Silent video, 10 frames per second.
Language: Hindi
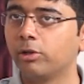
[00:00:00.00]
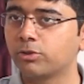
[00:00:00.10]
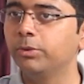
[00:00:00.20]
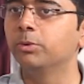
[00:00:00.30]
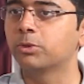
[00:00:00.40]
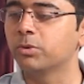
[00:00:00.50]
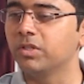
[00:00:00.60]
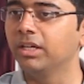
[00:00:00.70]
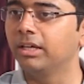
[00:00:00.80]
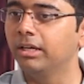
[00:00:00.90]
ऑल्सो यूज़ टू
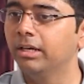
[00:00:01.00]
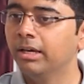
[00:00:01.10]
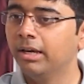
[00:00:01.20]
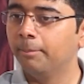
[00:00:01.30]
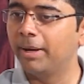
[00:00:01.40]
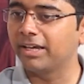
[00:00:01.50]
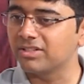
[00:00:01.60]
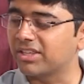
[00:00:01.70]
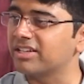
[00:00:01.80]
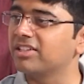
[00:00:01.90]
सी कि मैं
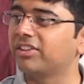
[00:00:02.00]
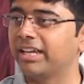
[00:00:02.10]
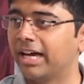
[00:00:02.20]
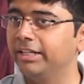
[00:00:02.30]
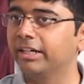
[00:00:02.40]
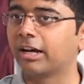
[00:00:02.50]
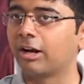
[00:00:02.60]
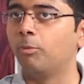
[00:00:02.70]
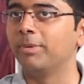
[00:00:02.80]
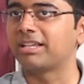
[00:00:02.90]
किस तरह से तैयारी कर
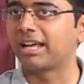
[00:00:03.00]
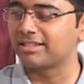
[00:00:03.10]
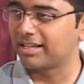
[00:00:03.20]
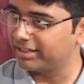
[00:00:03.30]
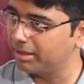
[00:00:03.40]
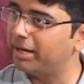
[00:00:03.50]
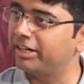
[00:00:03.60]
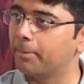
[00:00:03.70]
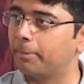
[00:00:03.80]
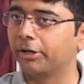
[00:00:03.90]
रहा हूँ मैं सारा सारा दिन बैठ
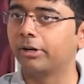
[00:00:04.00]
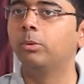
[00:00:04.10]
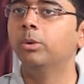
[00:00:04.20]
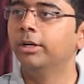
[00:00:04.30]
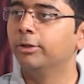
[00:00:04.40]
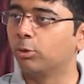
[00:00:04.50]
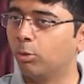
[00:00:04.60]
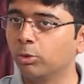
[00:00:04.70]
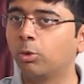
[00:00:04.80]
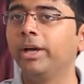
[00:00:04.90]
के पढ़ रहा हूँ तो
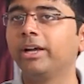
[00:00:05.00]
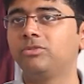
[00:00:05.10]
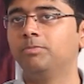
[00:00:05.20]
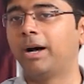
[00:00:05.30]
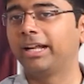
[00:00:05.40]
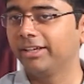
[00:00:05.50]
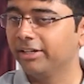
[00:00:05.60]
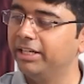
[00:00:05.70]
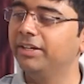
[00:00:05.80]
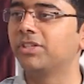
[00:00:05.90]
उनको एक बात की
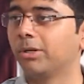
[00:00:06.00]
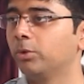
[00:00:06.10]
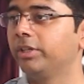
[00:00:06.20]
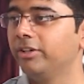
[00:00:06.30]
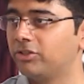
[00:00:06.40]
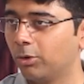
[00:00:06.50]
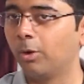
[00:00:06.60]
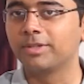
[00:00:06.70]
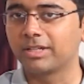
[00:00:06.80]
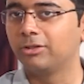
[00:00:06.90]
रिलीफ ज़रूर थी कि चलो
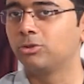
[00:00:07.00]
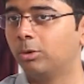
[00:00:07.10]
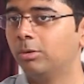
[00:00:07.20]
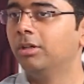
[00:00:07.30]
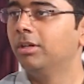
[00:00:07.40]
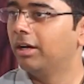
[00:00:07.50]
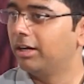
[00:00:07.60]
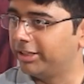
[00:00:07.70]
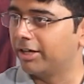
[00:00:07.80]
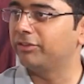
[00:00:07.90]
अब इसका जो
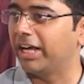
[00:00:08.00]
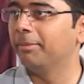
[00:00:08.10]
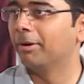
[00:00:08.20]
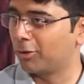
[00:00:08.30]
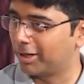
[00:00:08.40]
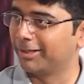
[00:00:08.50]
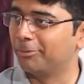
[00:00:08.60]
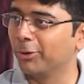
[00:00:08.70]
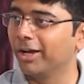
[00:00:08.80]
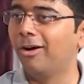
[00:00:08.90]
टफ टाइम है वो ख़त्म
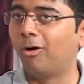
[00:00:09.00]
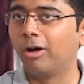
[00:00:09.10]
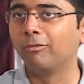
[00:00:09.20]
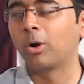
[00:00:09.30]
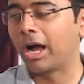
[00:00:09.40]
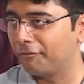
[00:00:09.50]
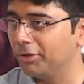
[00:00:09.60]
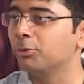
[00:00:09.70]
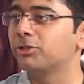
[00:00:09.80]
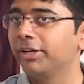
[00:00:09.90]
हो गया और वो काफ़ी
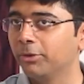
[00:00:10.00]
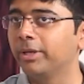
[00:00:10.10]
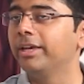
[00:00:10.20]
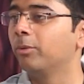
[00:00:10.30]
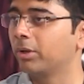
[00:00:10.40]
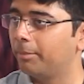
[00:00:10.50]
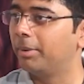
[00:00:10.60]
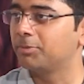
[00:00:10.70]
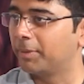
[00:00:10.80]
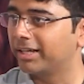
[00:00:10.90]
खुश थे क्योंकि ये उनका
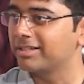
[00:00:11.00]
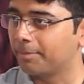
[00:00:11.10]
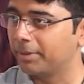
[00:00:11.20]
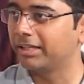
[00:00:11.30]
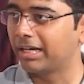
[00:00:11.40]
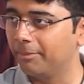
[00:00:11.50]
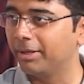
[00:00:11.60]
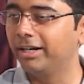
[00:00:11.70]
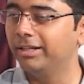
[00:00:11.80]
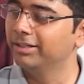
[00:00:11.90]
बचपन का सपना था
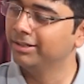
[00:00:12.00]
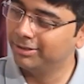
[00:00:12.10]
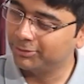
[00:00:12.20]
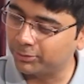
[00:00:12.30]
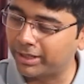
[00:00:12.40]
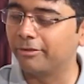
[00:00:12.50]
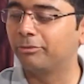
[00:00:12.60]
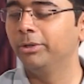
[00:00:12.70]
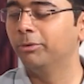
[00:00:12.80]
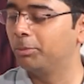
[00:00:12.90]
मेरे लिए तो
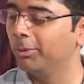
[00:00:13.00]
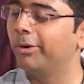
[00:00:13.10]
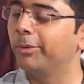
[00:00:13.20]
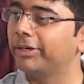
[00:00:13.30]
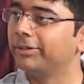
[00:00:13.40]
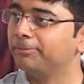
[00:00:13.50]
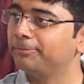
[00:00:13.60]
थैंकफुली वो पूरा हो गया